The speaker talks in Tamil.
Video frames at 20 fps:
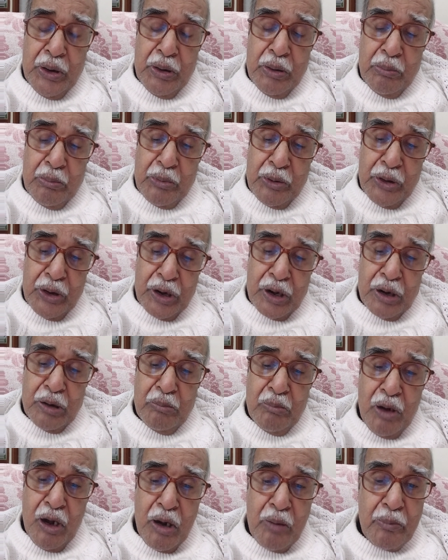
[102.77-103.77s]

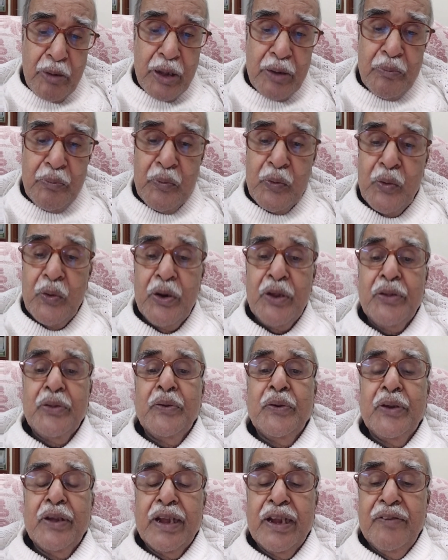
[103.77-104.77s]
முயலும் ஆமையும் ஓடத்
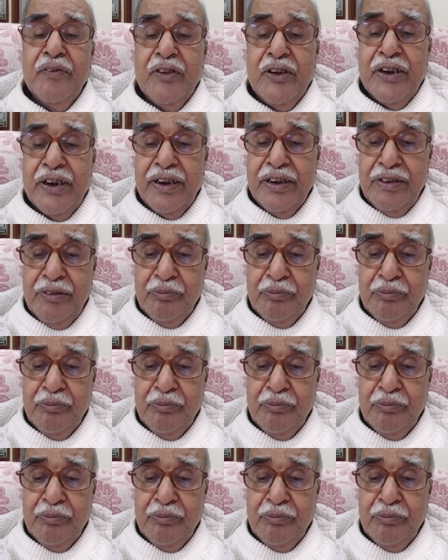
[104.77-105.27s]
தொடங்கிவிட்டன